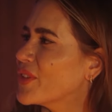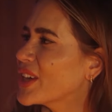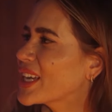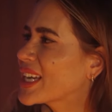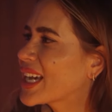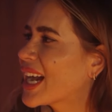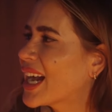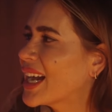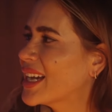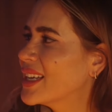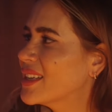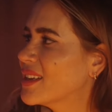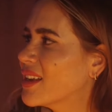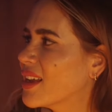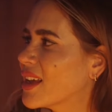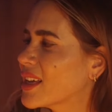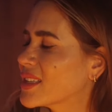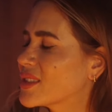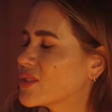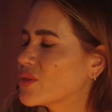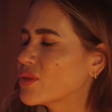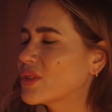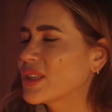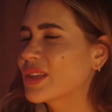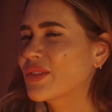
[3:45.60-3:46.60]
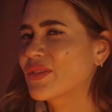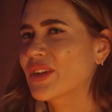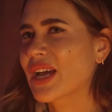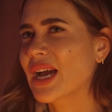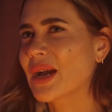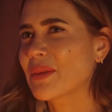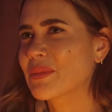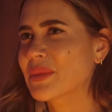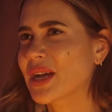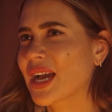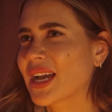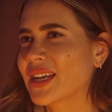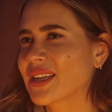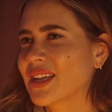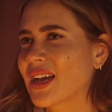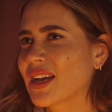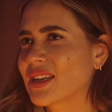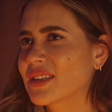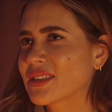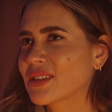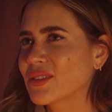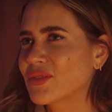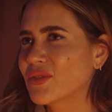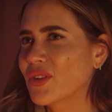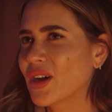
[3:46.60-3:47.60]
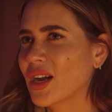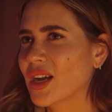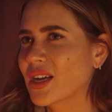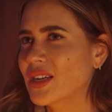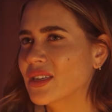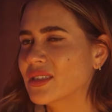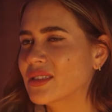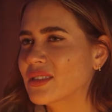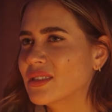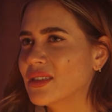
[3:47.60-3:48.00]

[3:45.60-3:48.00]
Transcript: wir kein, also nee, wir haben keine andere Wahl.